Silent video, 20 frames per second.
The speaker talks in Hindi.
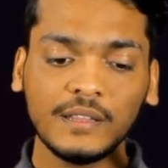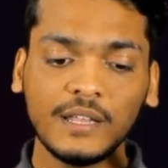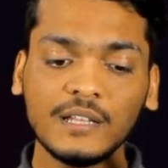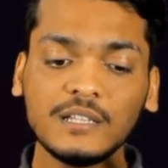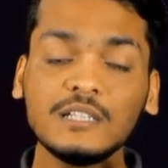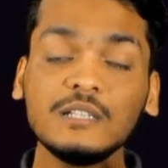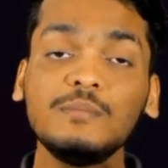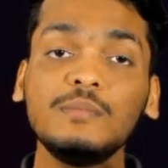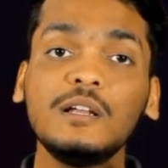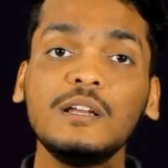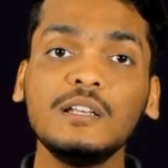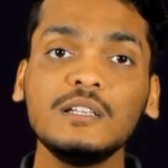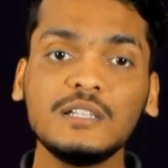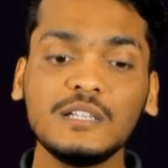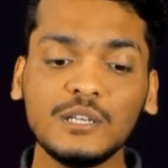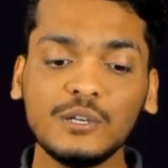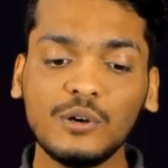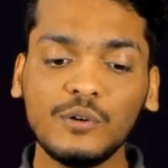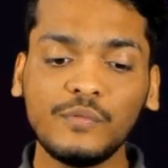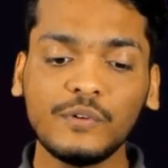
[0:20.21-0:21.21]
देन सिमिलरली
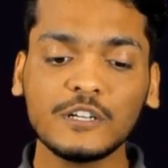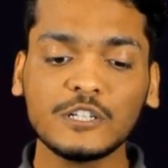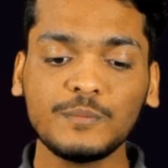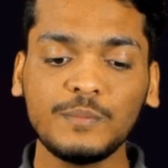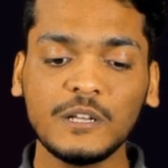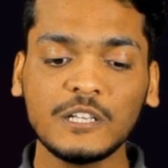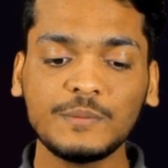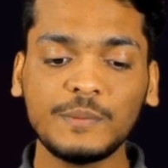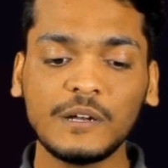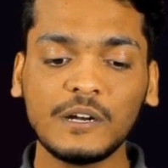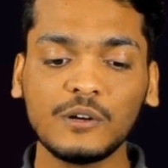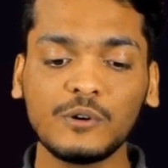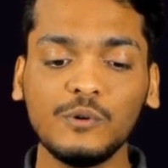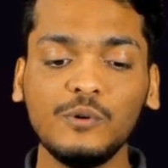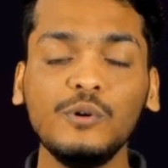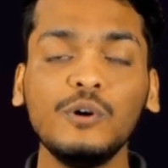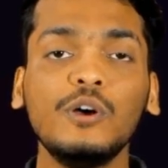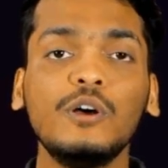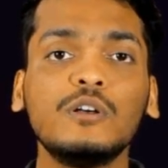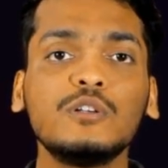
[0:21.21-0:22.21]
सी को फर्स्ट प्लेस पे
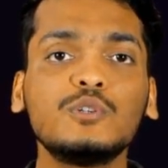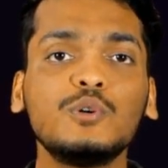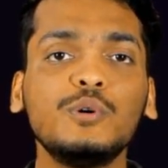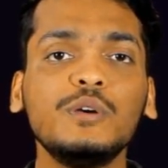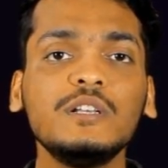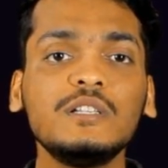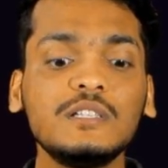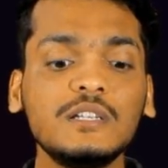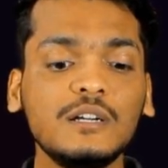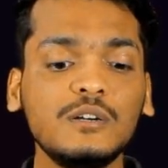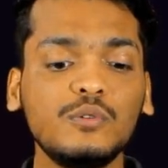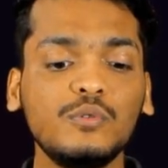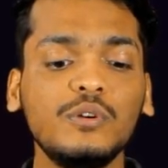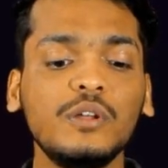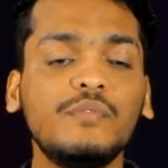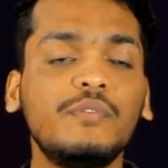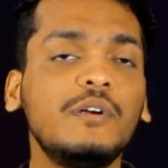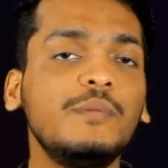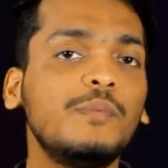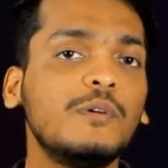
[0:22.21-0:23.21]
रखूँ सो इससे
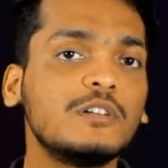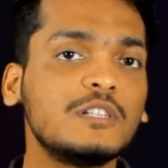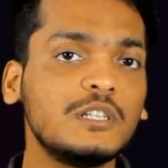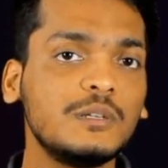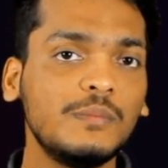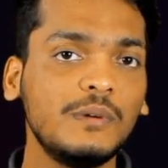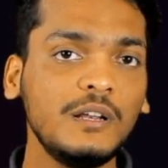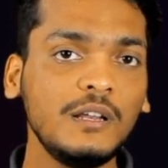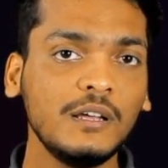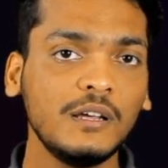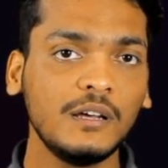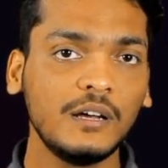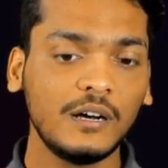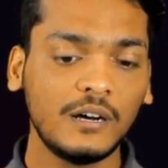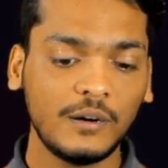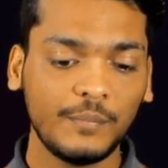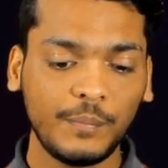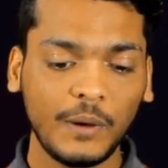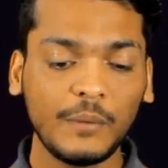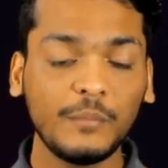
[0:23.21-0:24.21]
टू डिफरेंट पॉसिबल
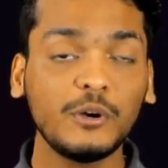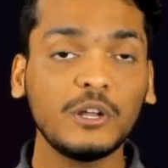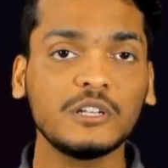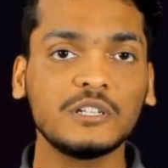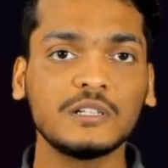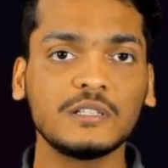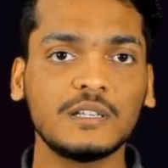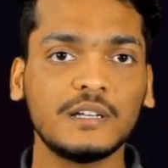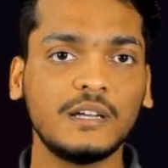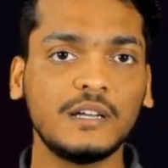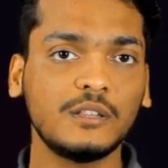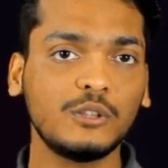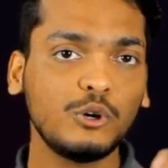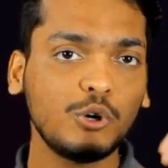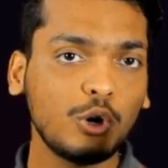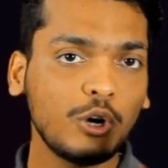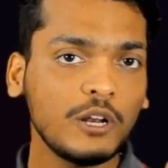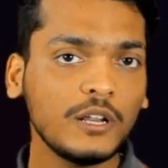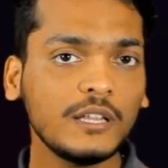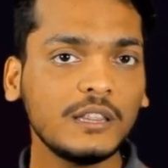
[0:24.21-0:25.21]
परमोटेशन है
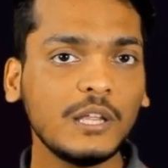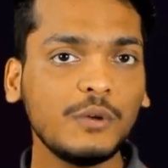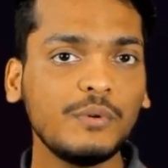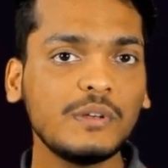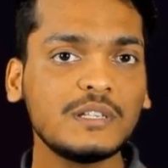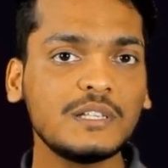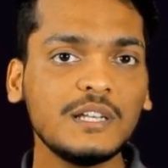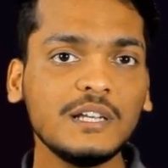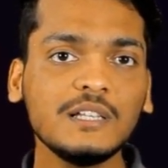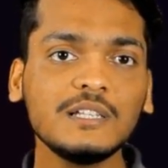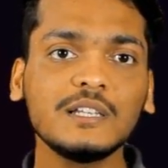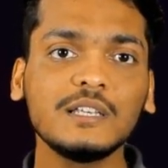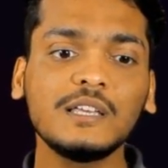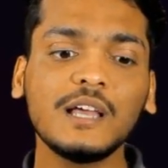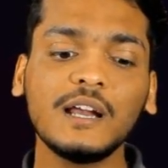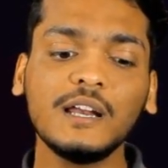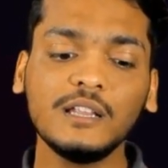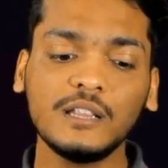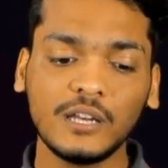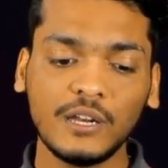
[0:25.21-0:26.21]
तो टोटल कितने हुए सिक्स
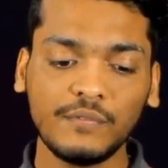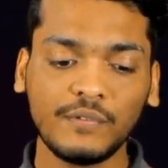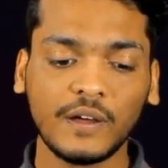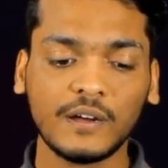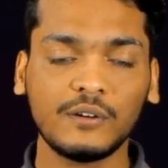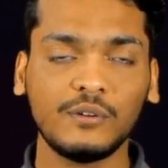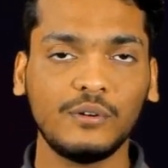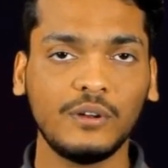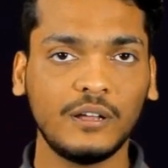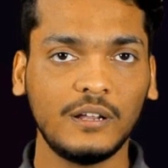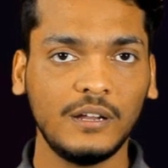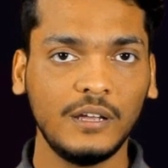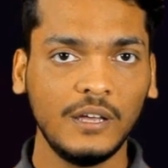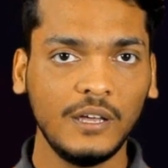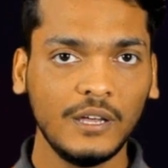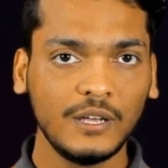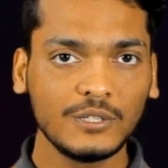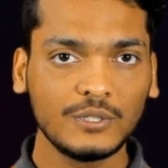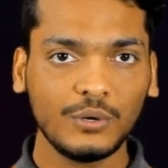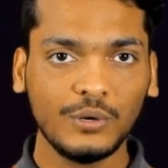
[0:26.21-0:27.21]
यानी थ्री फैक्टोरियल
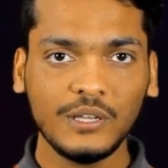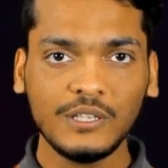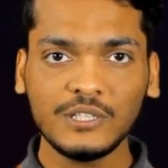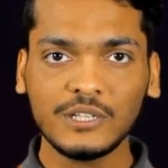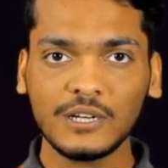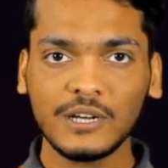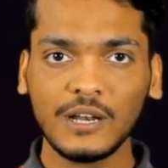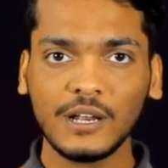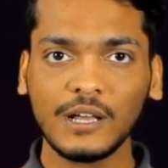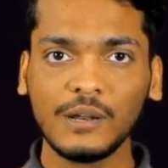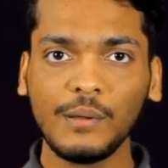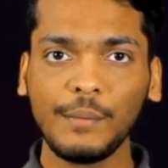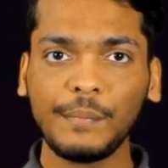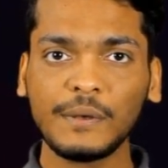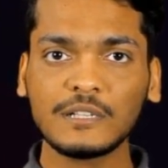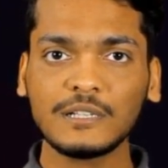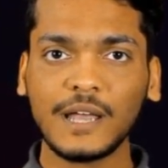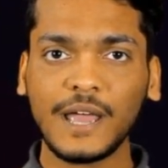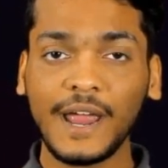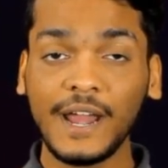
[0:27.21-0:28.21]
सो इन जनरल अगर मेरे
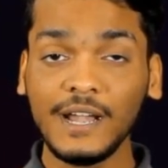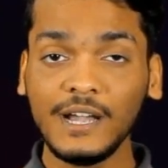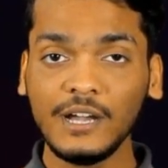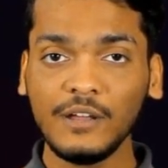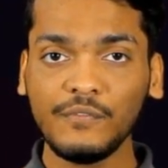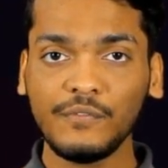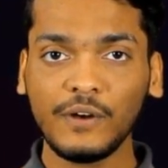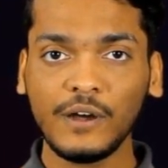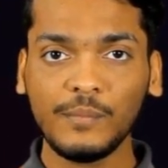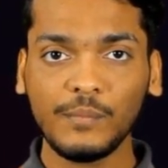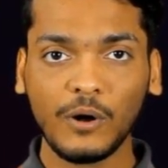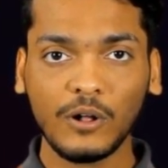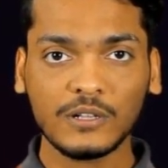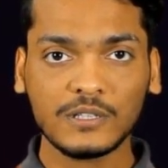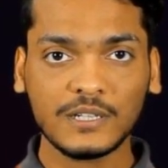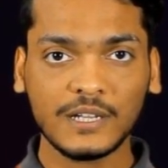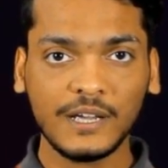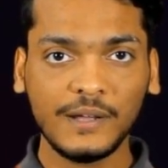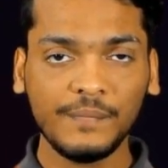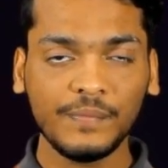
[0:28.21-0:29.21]
पास एन डिफरेंट
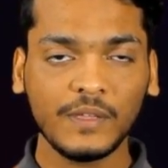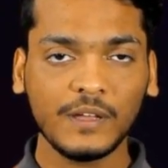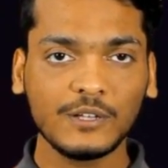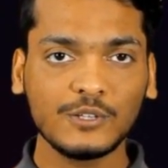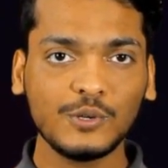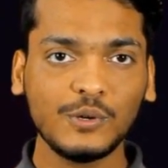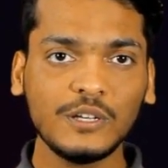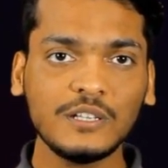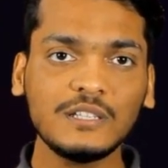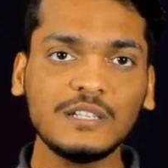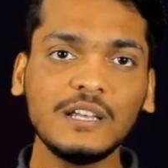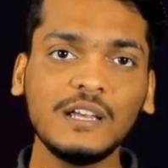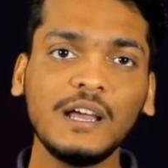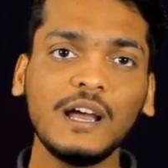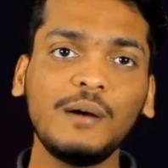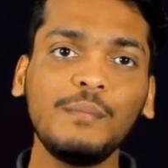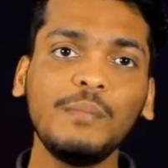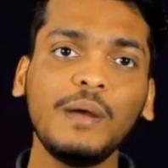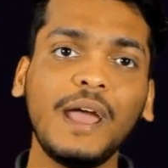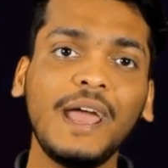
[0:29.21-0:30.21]
बॉल्स है सो so इससे
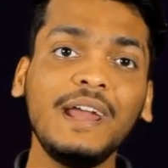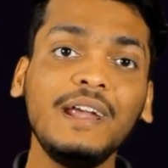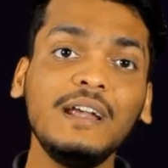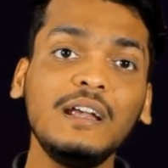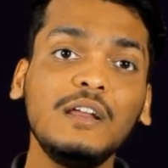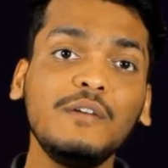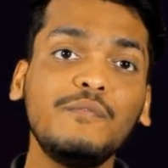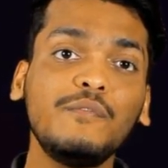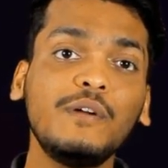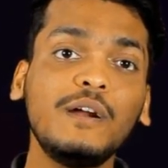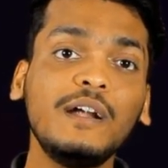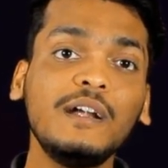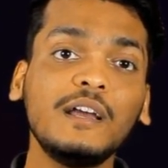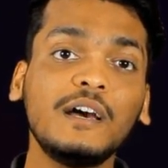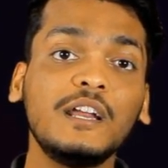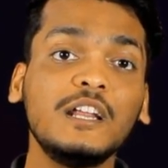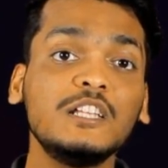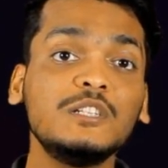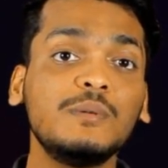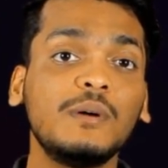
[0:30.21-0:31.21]
हम एन डिफरेंट
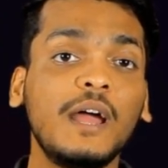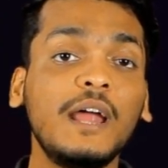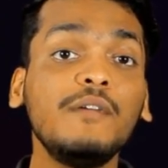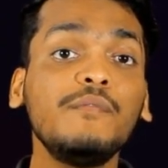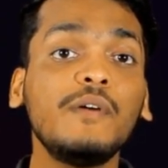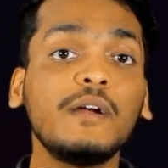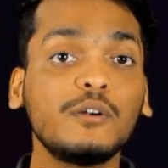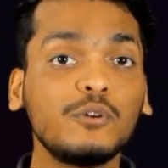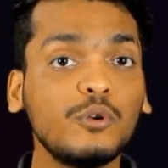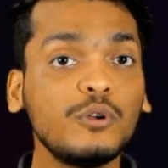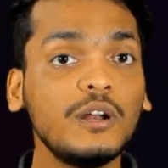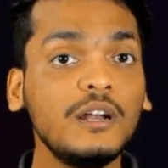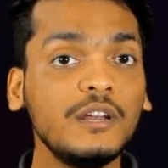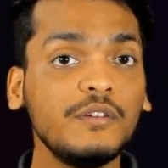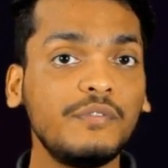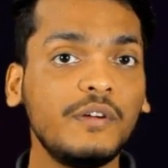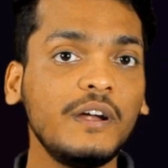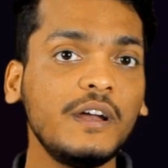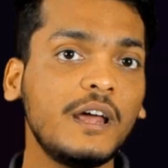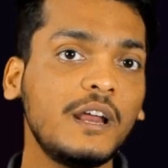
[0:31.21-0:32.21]
अरेंज एन फैक्टोरियल
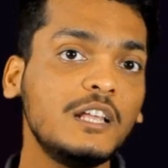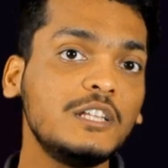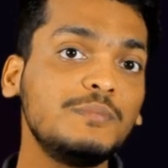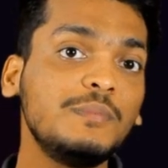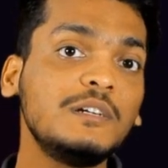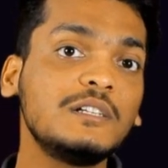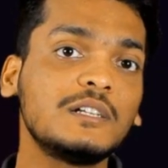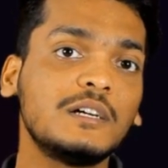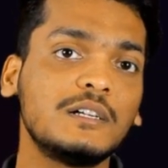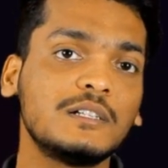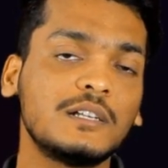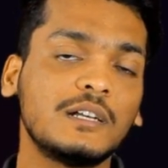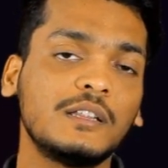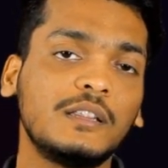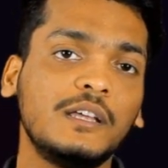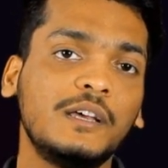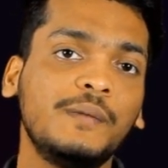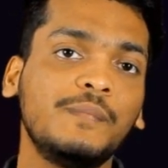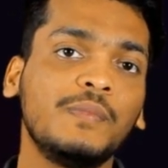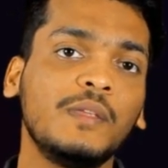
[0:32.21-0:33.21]
डिफरेंट अरेंजमेंट्स कर
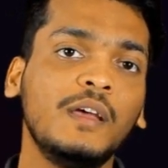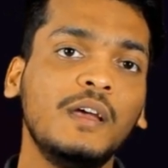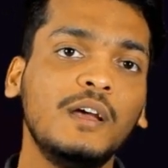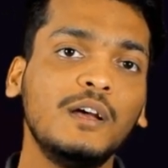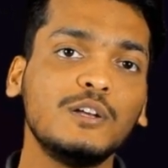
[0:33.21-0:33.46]
सकते हैं